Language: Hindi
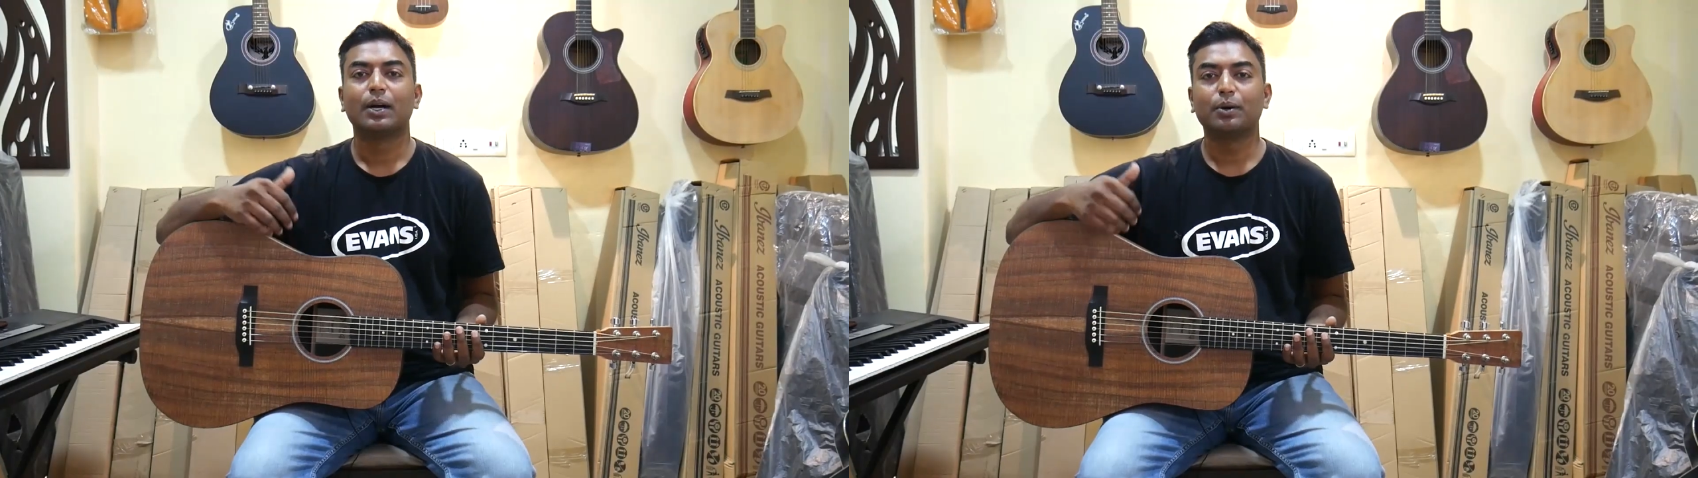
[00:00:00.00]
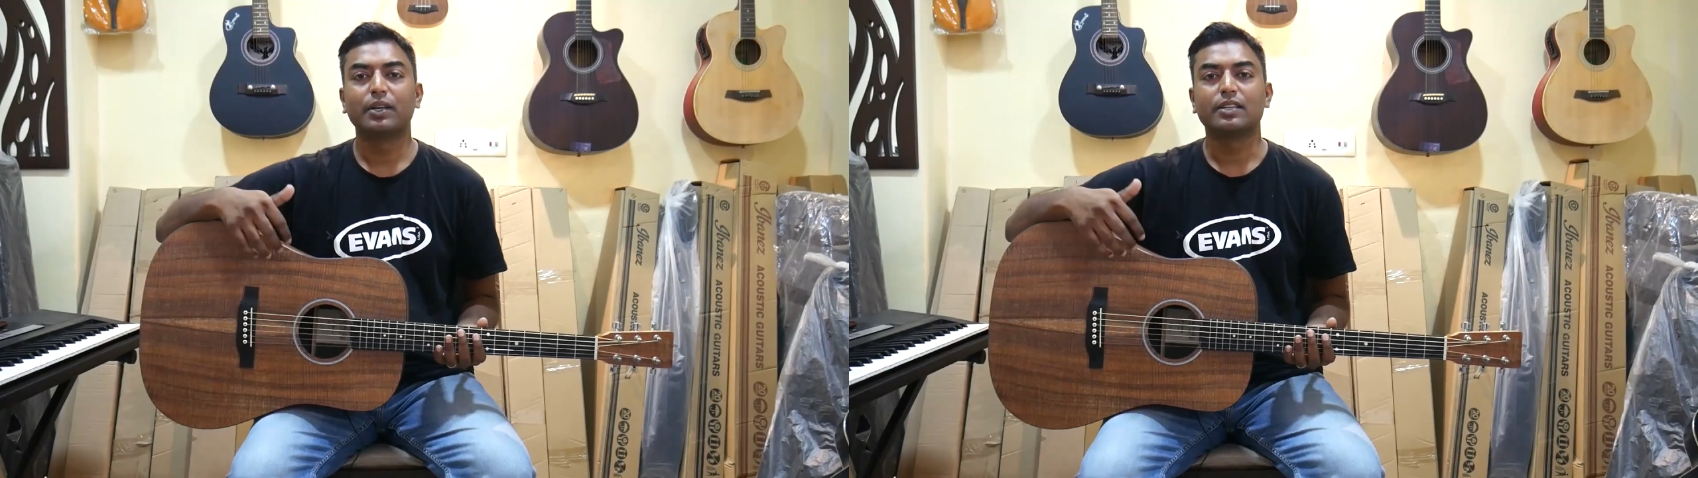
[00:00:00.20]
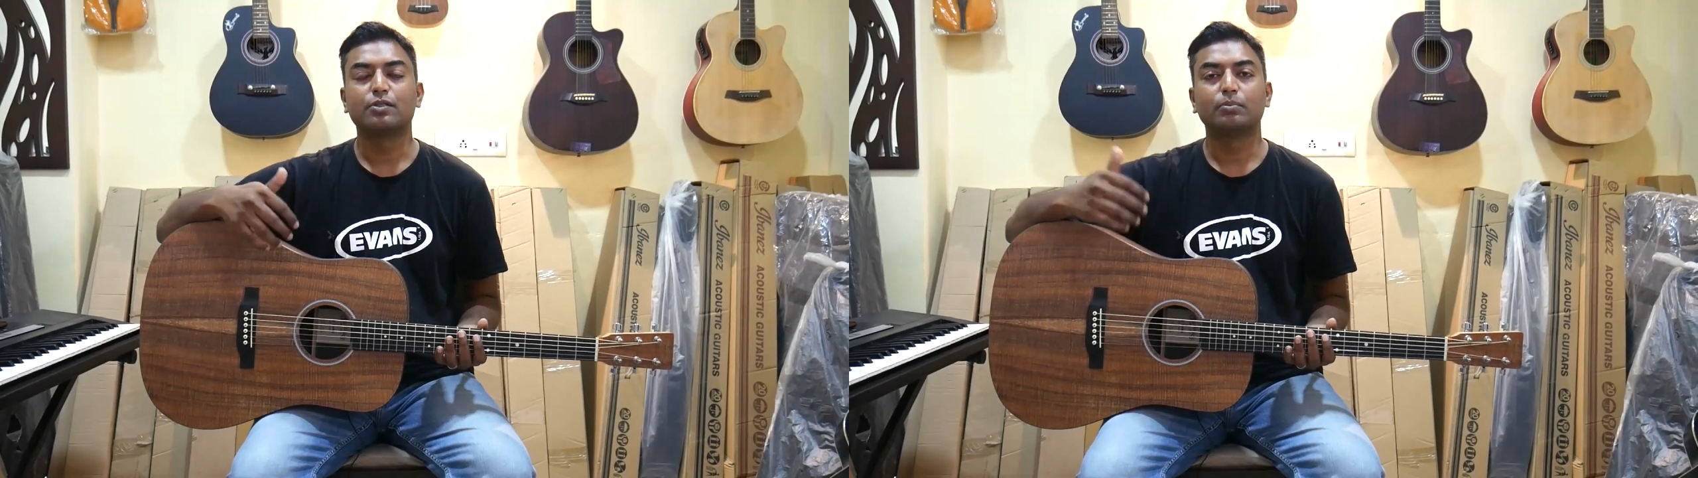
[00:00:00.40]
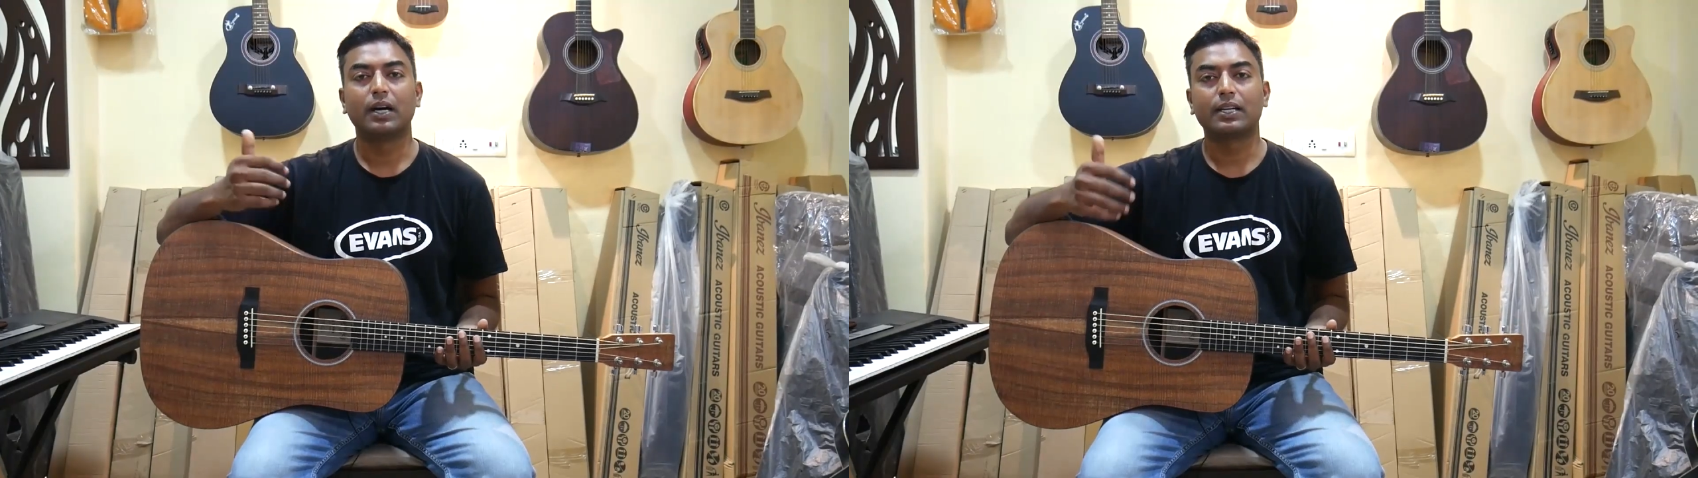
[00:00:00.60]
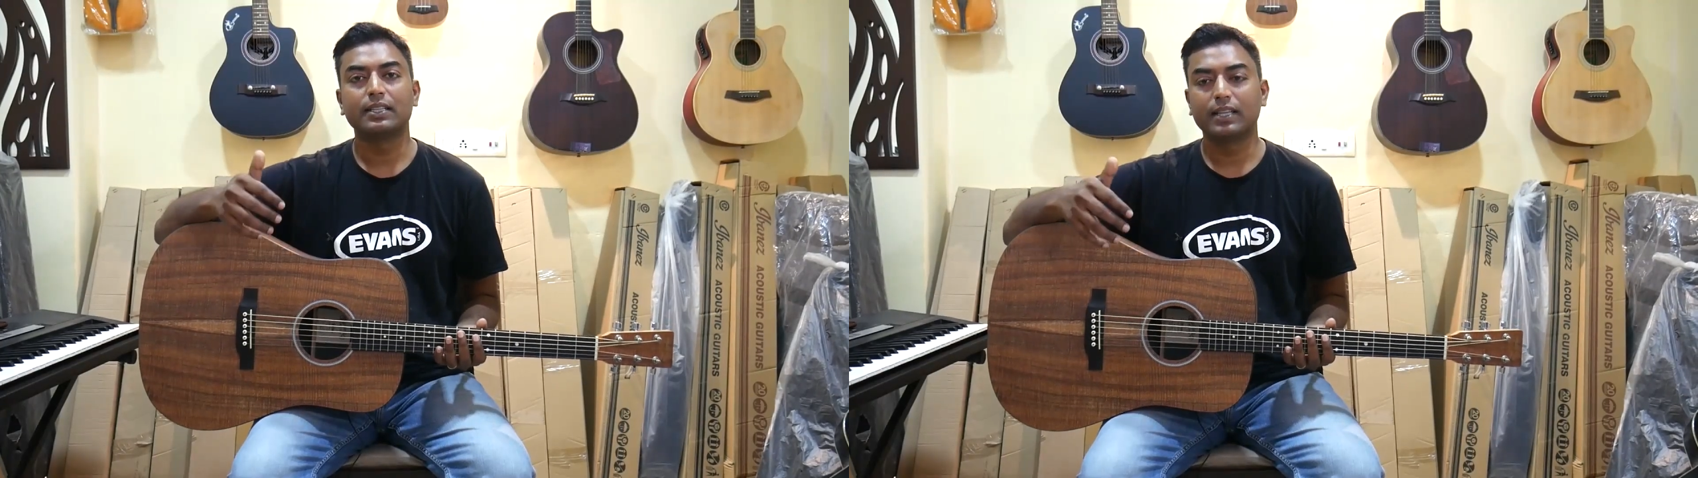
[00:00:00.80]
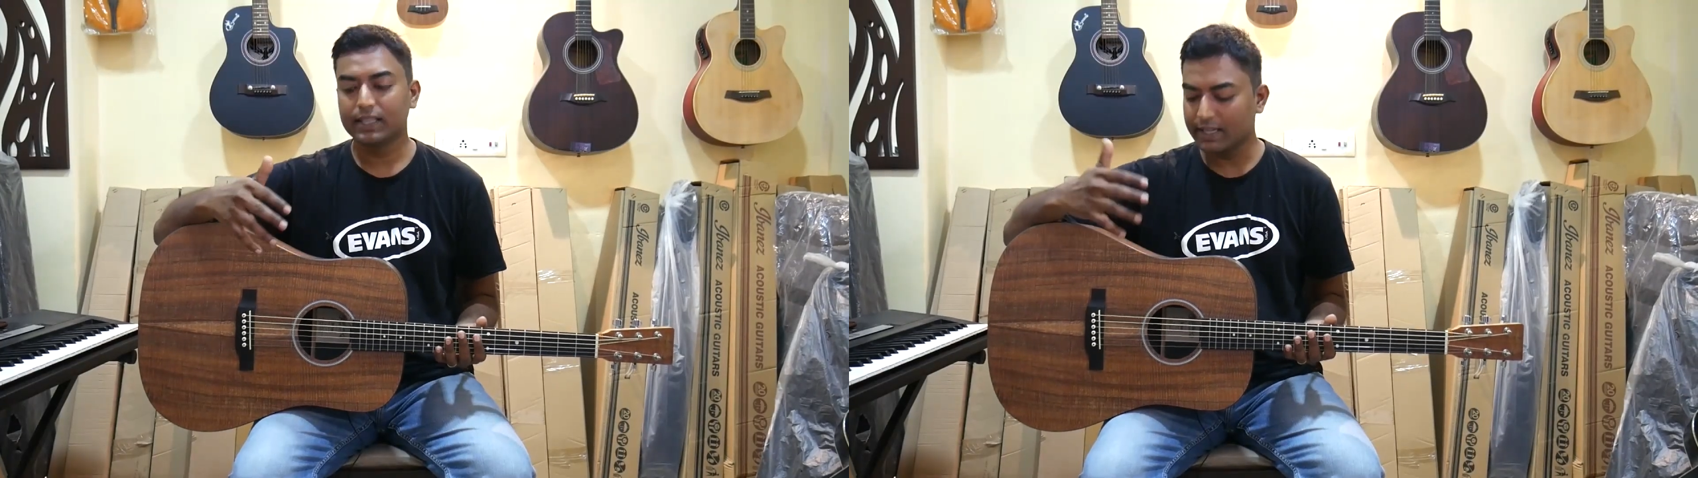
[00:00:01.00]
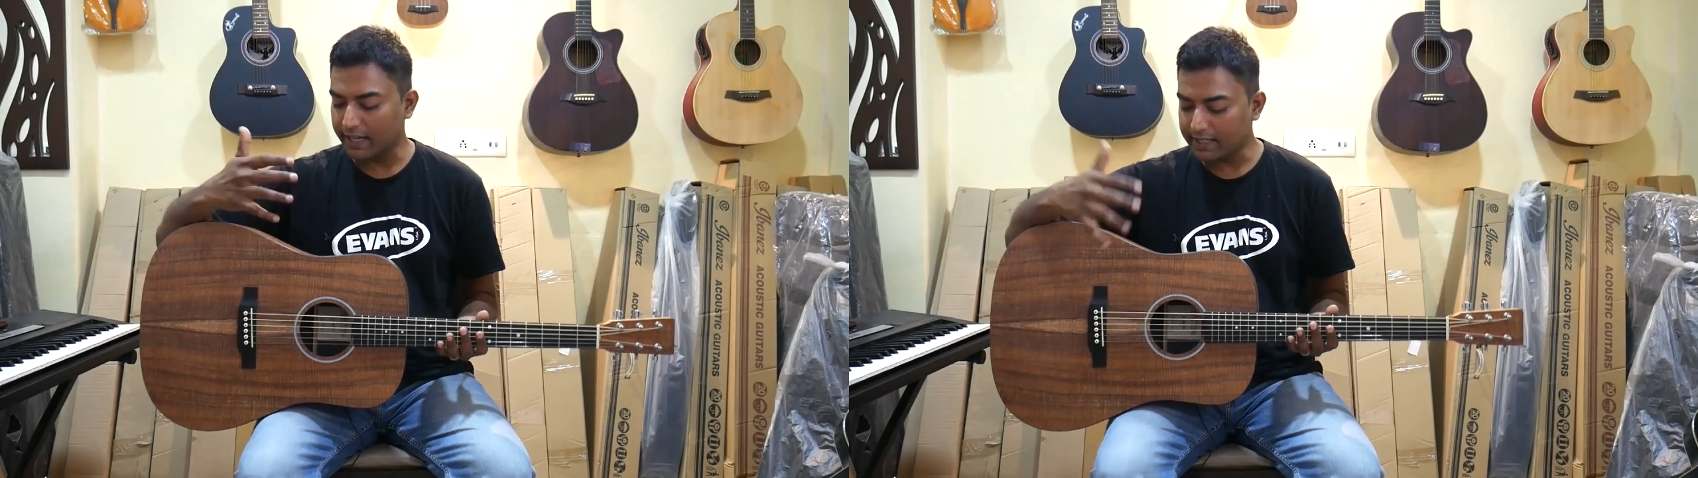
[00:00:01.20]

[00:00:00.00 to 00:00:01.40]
ओके सो मार्टिन का ये